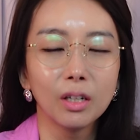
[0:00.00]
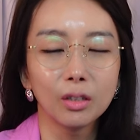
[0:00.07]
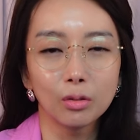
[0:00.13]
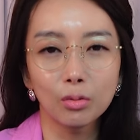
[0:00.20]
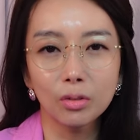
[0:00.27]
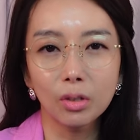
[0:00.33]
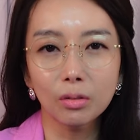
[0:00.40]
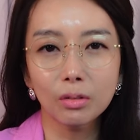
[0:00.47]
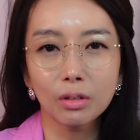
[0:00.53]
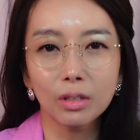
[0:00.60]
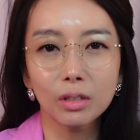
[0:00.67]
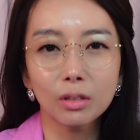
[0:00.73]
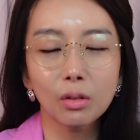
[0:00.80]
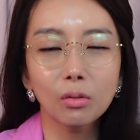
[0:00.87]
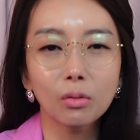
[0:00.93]

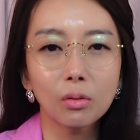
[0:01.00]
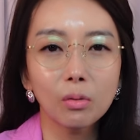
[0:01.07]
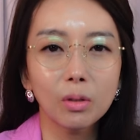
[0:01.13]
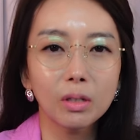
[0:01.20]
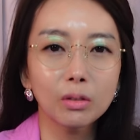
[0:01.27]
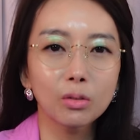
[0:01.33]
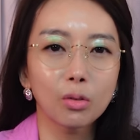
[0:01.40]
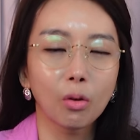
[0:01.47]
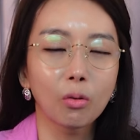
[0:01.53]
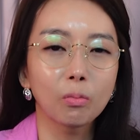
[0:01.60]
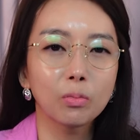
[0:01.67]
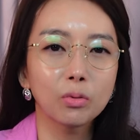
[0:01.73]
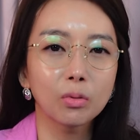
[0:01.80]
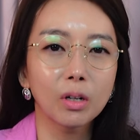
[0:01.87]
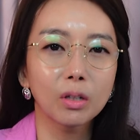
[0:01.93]
윤석열의 성공한
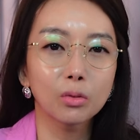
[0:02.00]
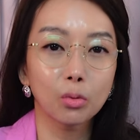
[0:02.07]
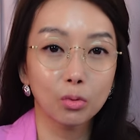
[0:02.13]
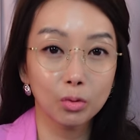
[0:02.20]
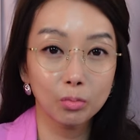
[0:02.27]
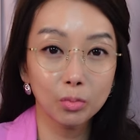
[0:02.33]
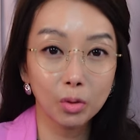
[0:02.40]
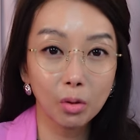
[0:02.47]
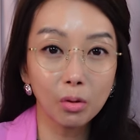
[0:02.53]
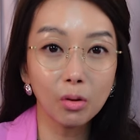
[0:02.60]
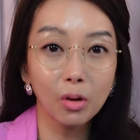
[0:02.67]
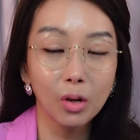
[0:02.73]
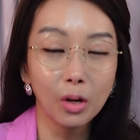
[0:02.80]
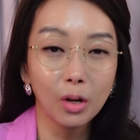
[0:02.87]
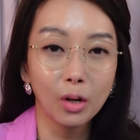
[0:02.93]
정부가 조금 더
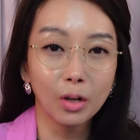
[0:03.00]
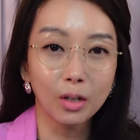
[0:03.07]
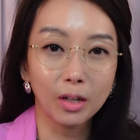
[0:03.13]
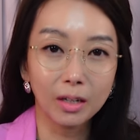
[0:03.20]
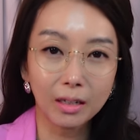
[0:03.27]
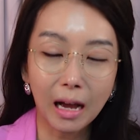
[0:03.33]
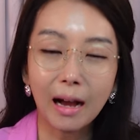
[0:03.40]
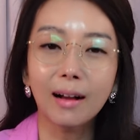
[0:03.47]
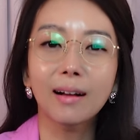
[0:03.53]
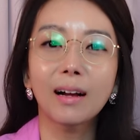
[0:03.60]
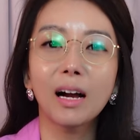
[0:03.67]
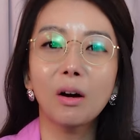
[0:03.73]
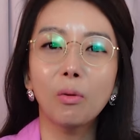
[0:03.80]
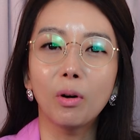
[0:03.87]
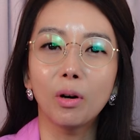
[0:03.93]

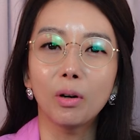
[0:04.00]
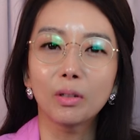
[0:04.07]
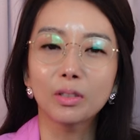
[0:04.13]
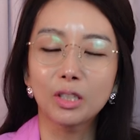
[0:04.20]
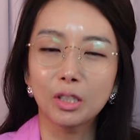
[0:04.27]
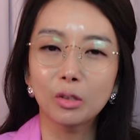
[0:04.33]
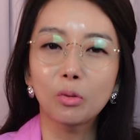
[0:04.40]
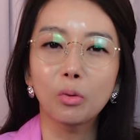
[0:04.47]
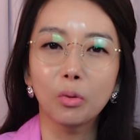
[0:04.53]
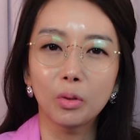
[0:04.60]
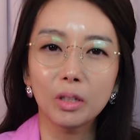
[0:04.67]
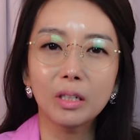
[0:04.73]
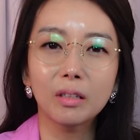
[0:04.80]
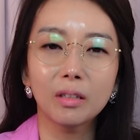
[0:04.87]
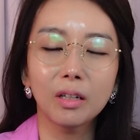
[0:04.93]
가까워지고
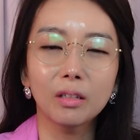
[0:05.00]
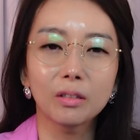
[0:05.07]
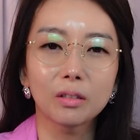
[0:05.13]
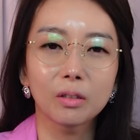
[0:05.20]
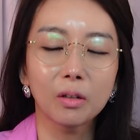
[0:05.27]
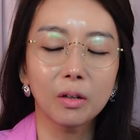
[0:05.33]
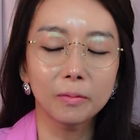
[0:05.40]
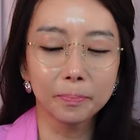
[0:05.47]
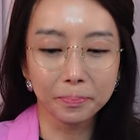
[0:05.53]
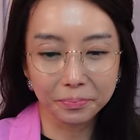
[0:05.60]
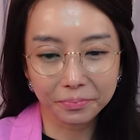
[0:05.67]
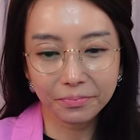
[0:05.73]
있다는 것